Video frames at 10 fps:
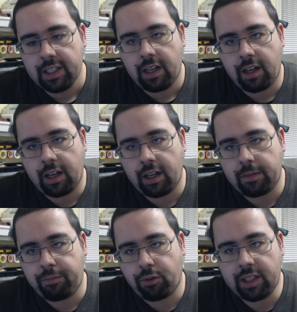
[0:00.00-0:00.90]

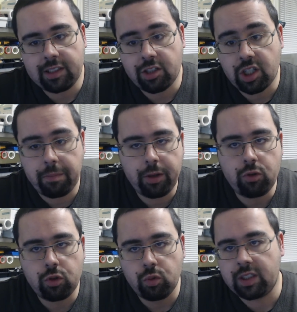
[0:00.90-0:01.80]
Euh, pour l'instant, j'ai pas eu
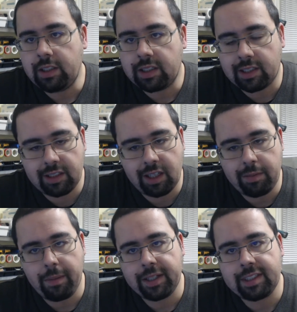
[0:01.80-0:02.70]
de soucis, ça s'est très
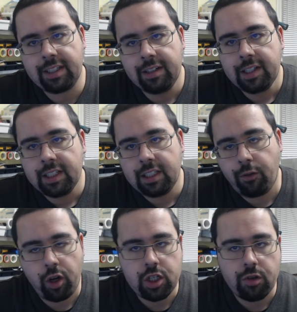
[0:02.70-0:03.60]
bien passé. Il
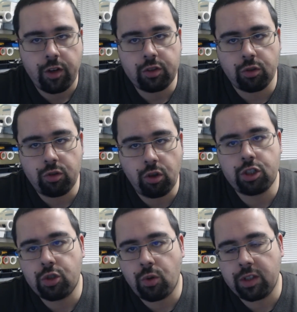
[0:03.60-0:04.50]
faudra que je vois sur une
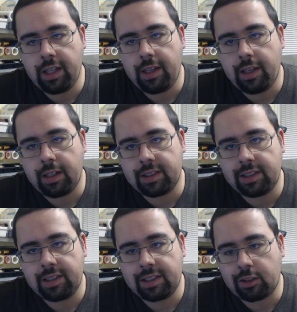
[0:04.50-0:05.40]
grosse journée euh,
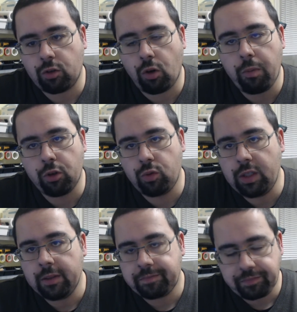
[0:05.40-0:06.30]
si ça se
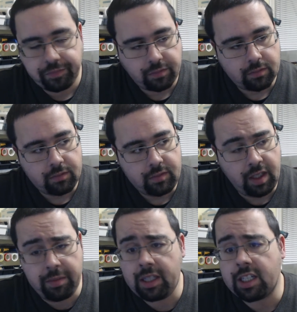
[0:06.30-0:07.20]
reproduit.
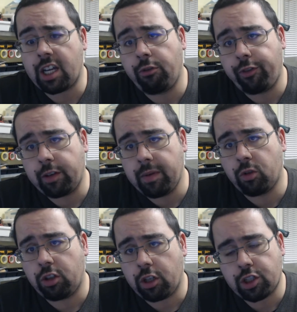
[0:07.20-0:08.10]
Mais déjà, le fait que mes
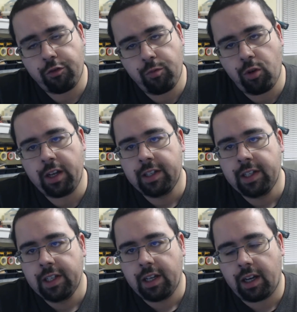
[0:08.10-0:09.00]
moteurs chauffent moins,
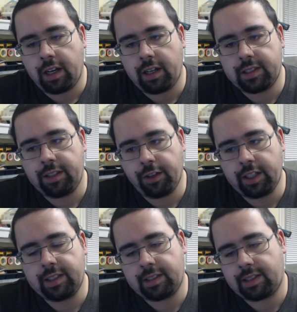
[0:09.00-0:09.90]
euh, c'est vrai
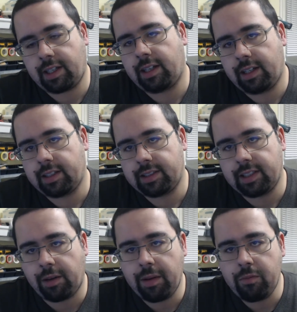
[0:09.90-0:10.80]
que ça,
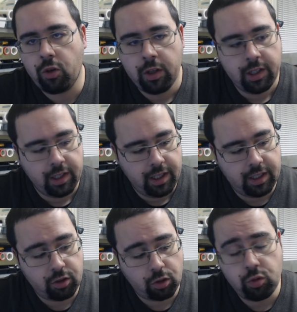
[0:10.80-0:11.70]
c'est quand même mieux.
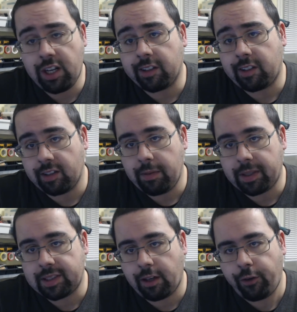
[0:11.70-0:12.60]
Et surtout que je l'entendais,
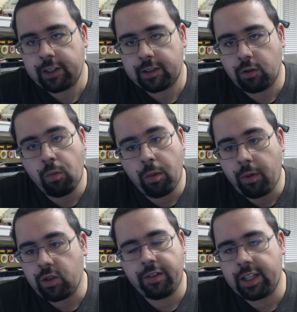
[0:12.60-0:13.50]
parce qu'en fait, au
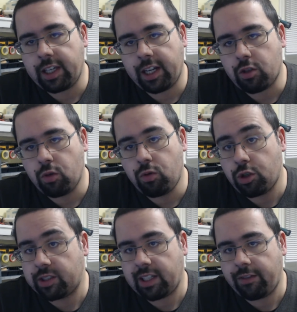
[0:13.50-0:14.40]
moment où il y avait un décalage de coup,
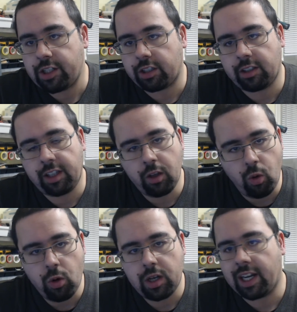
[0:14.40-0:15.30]
je le savais, j'entendais un
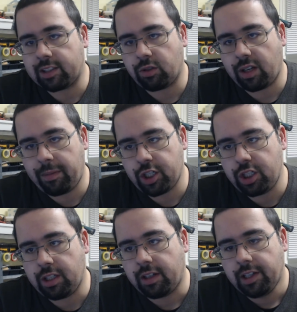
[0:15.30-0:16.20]
gros claque sur la
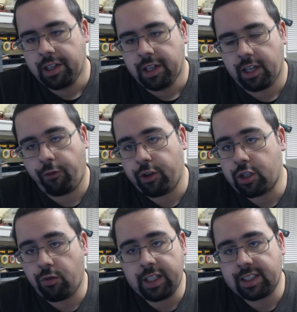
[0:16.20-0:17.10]
machine, et en fait,
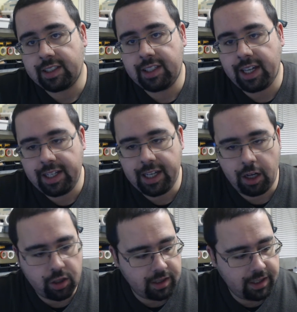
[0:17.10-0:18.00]
je voyais que ça se décalait.
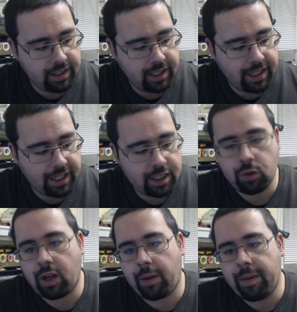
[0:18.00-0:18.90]
Alors, les décalages
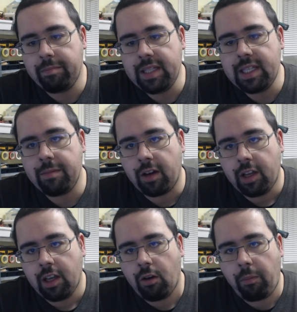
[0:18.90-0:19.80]
sont quand même minimes,
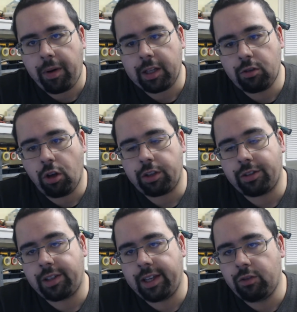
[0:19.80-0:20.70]
on parle de
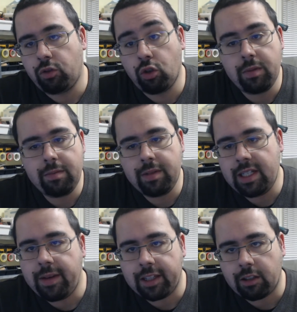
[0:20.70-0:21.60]
l'ordre d'un
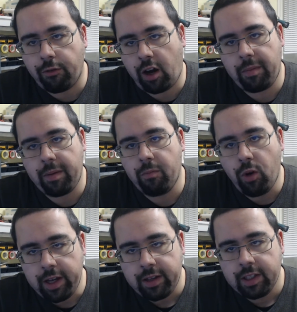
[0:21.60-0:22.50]
demi-millimètre, voire même moins.